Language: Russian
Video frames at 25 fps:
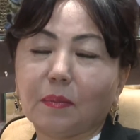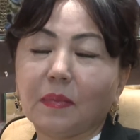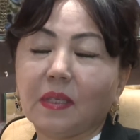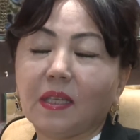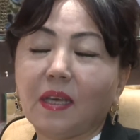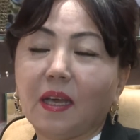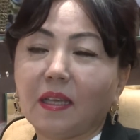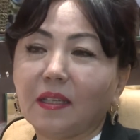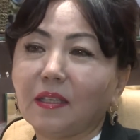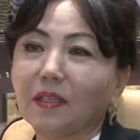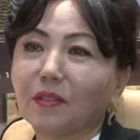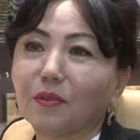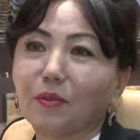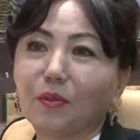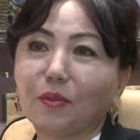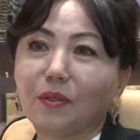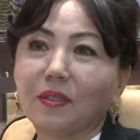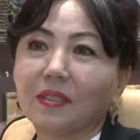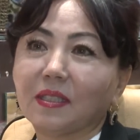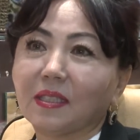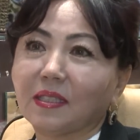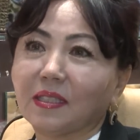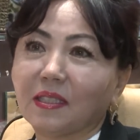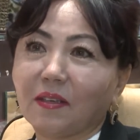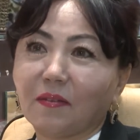меня никто
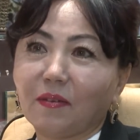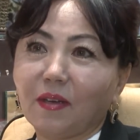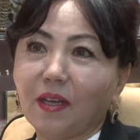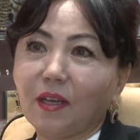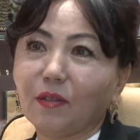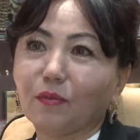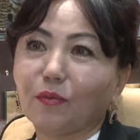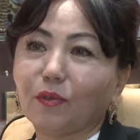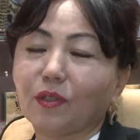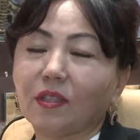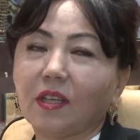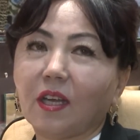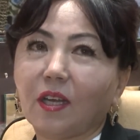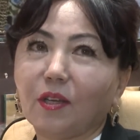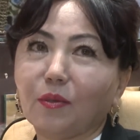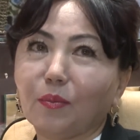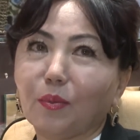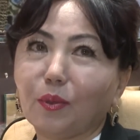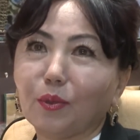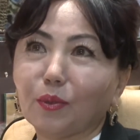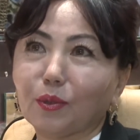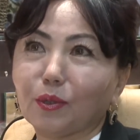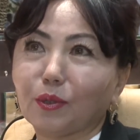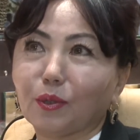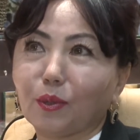не заставляет, вот я
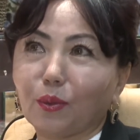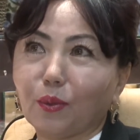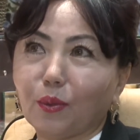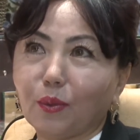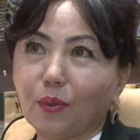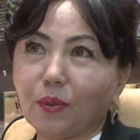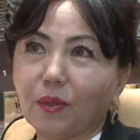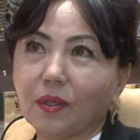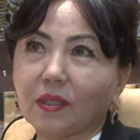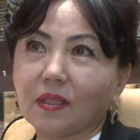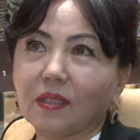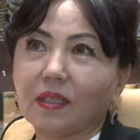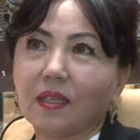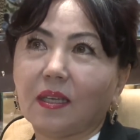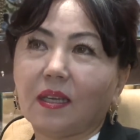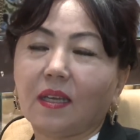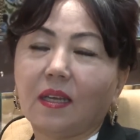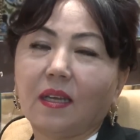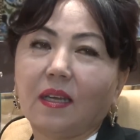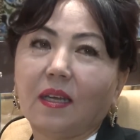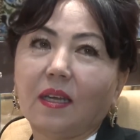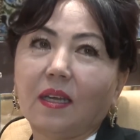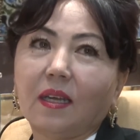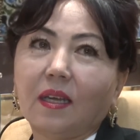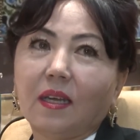люблю строиться.
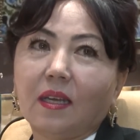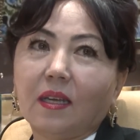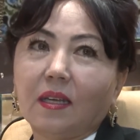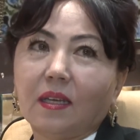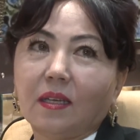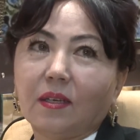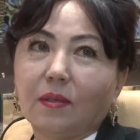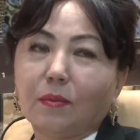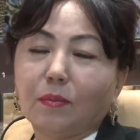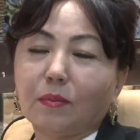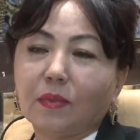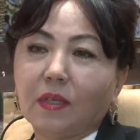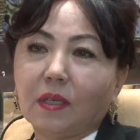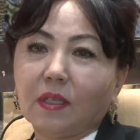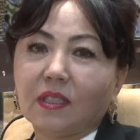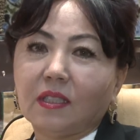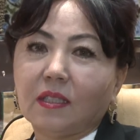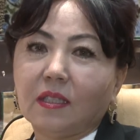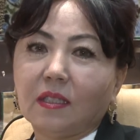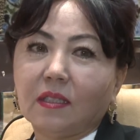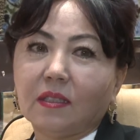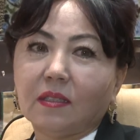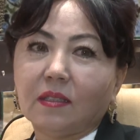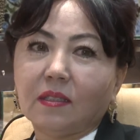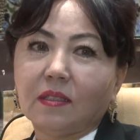У меня
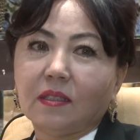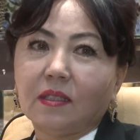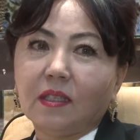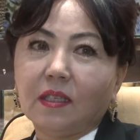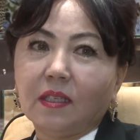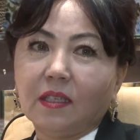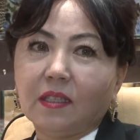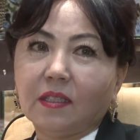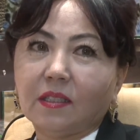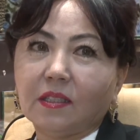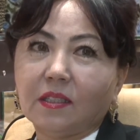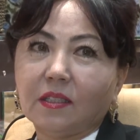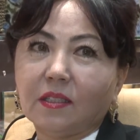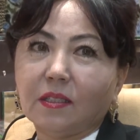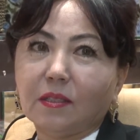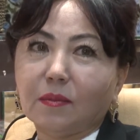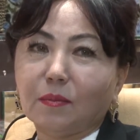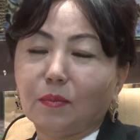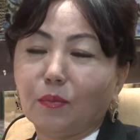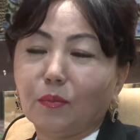де дети,